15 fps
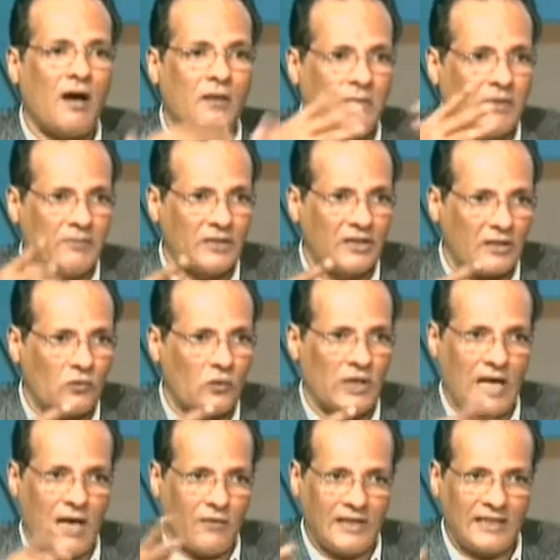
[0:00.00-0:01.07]
قامت
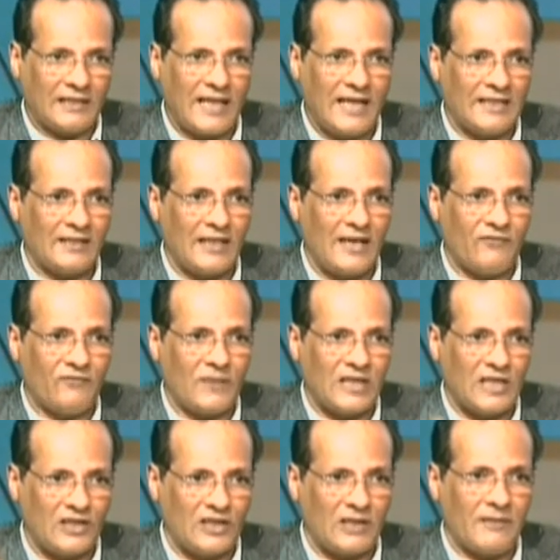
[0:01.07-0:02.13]
بتطوير حوالي 3000
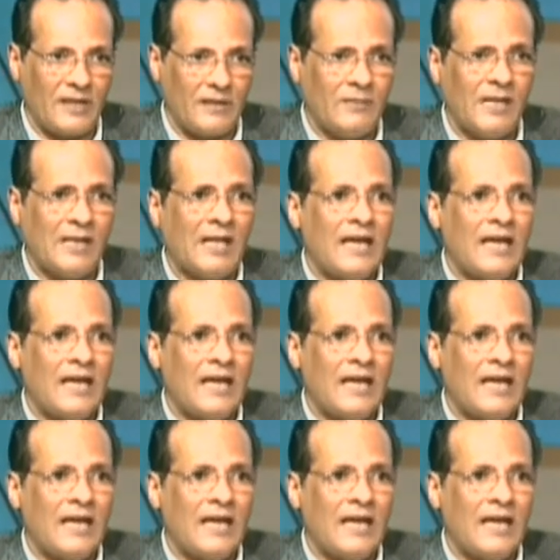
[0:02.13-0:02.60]
مركز شباب